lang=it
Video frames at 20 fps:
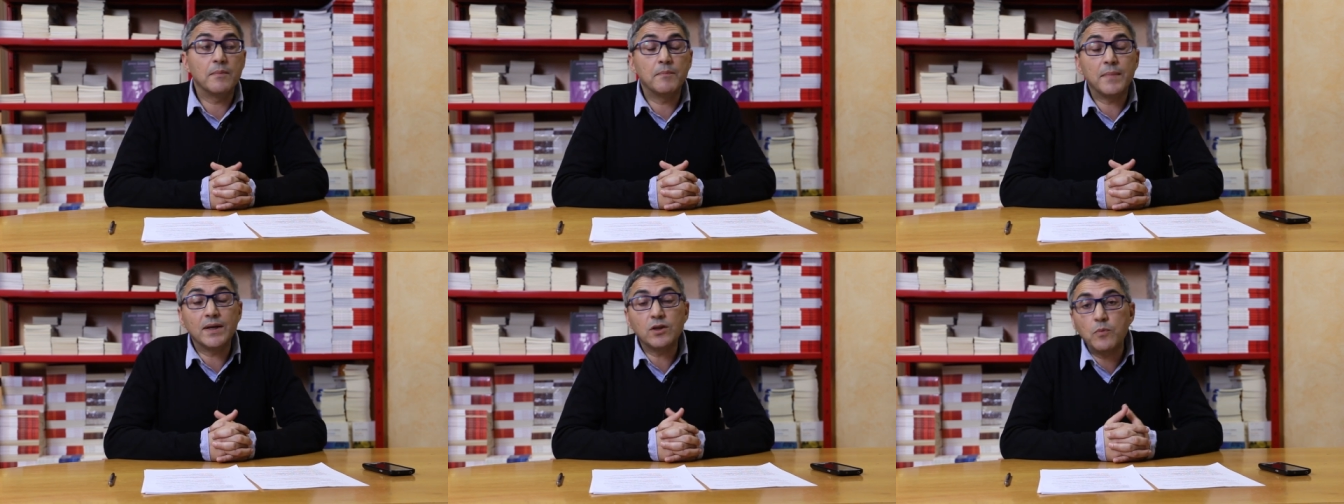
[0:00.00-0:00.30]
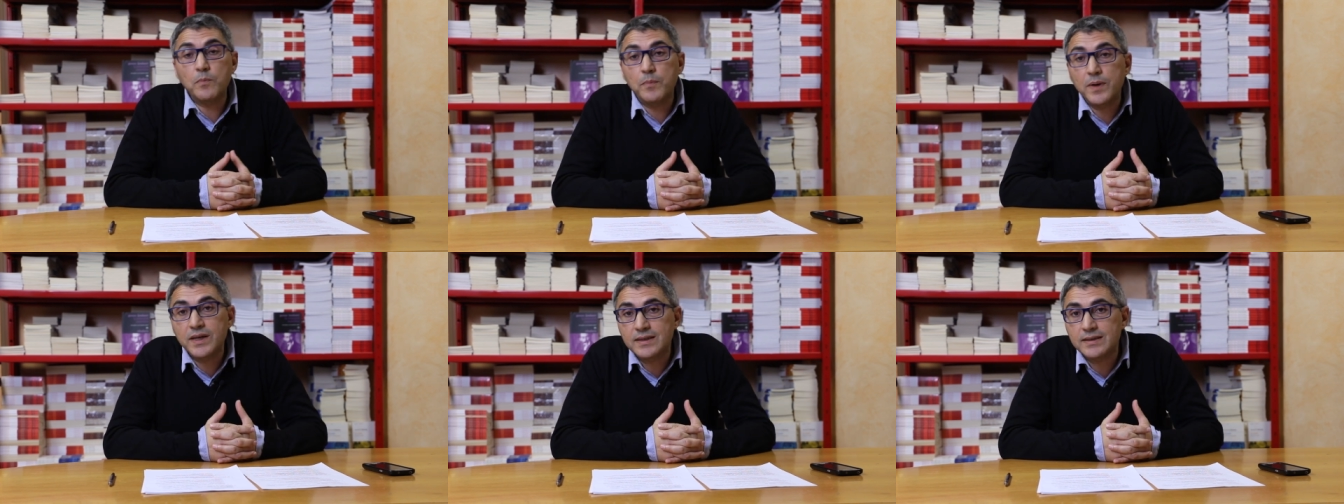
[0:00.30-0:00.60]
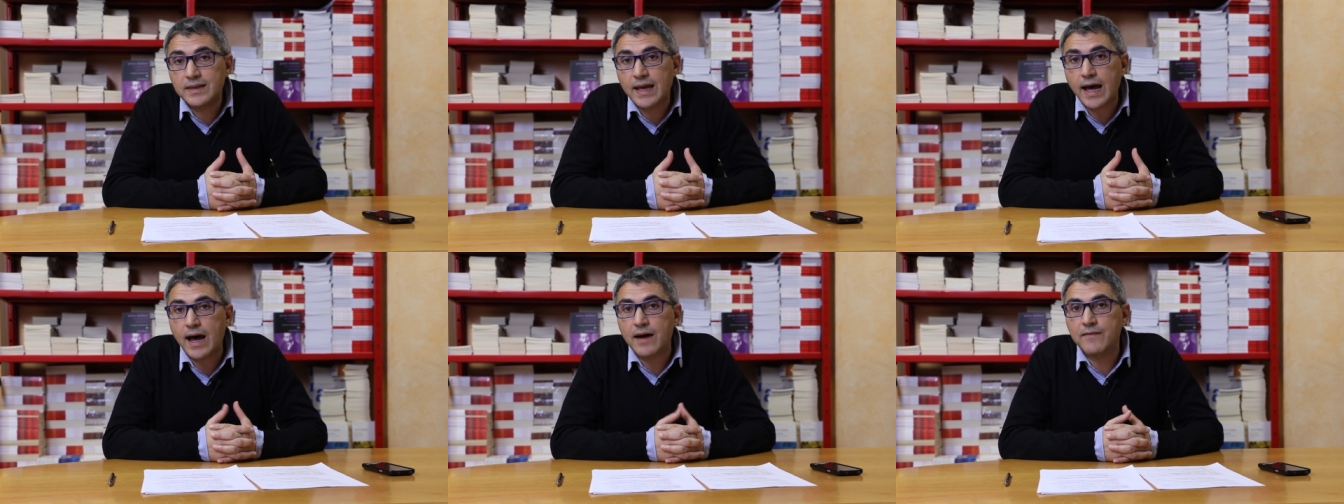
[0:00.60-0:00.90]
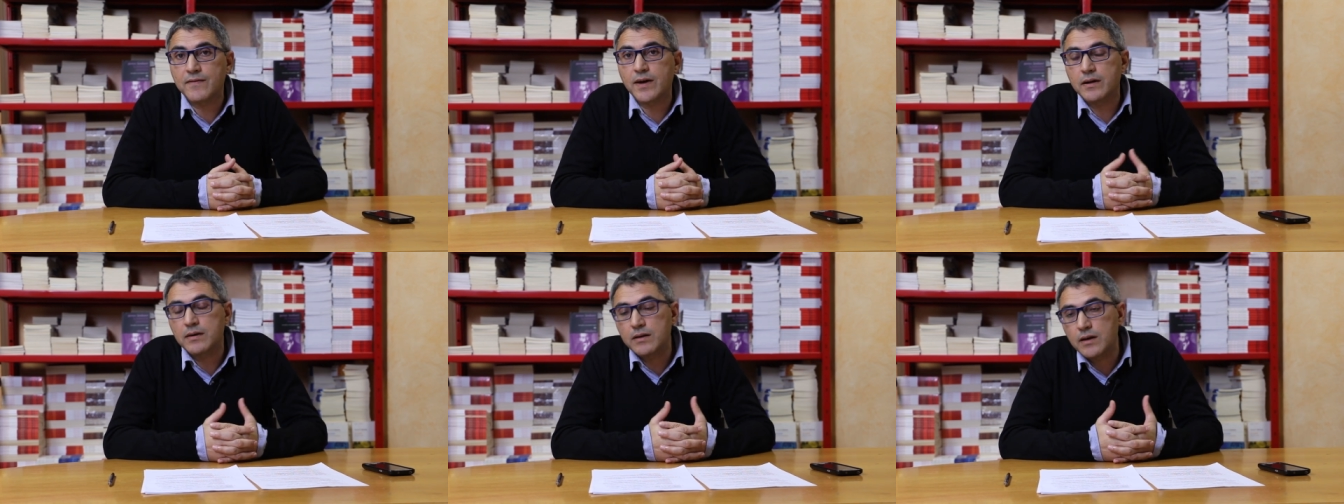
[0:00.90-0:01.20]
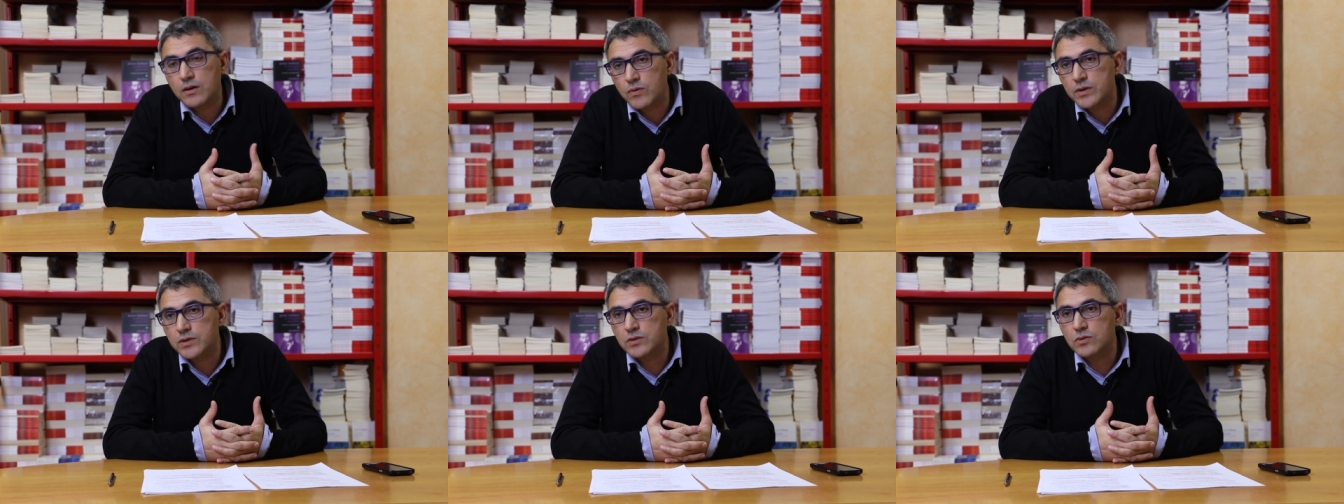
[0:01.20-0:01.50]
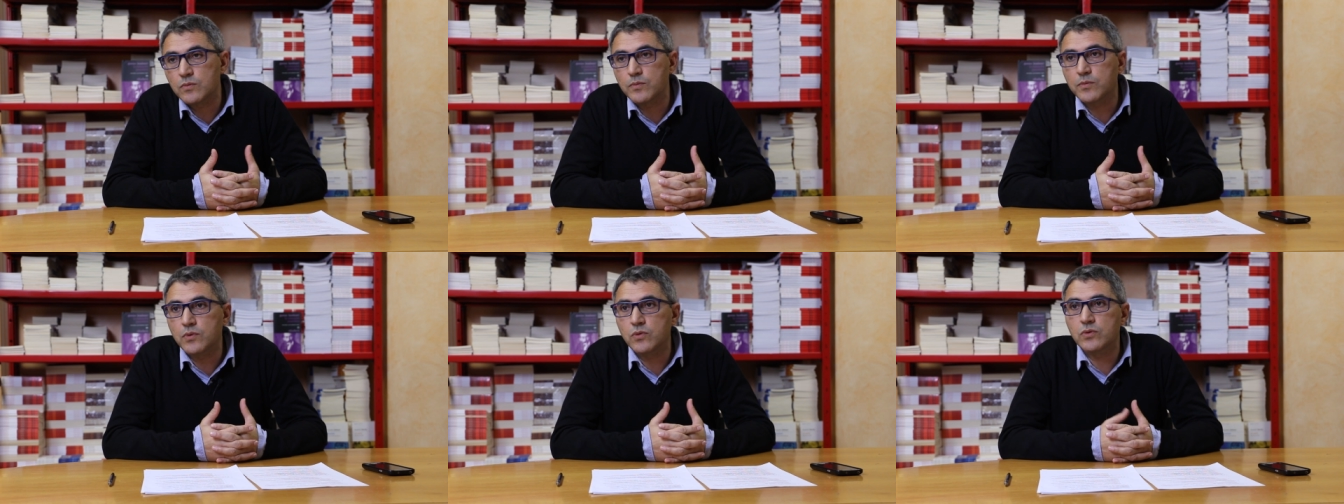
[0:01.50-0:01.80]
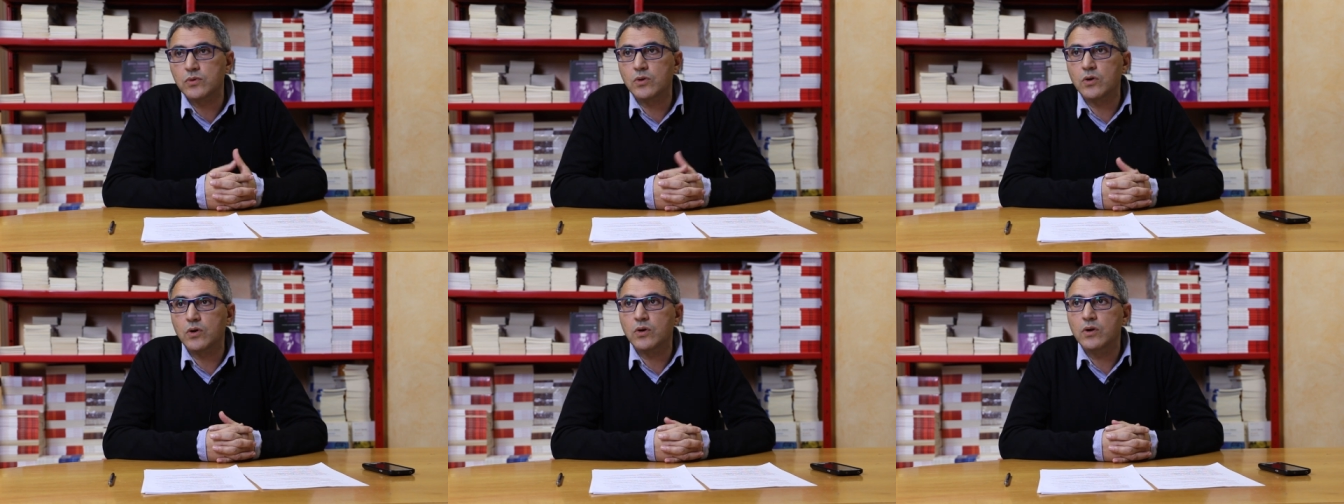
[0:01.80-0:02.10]
ma non pensava, e questo è un
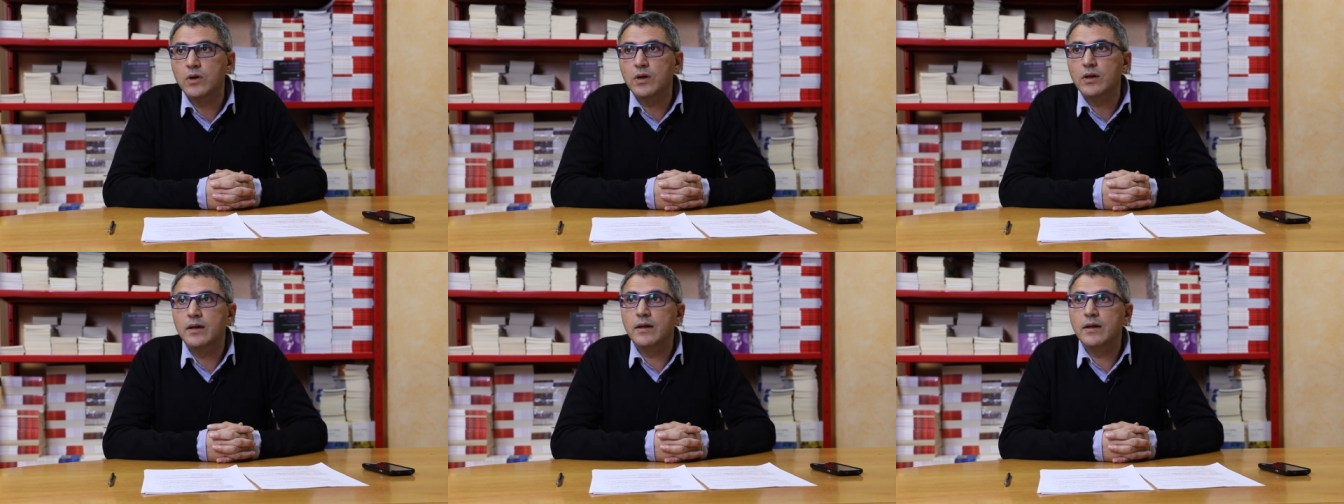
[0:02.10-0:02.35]
punto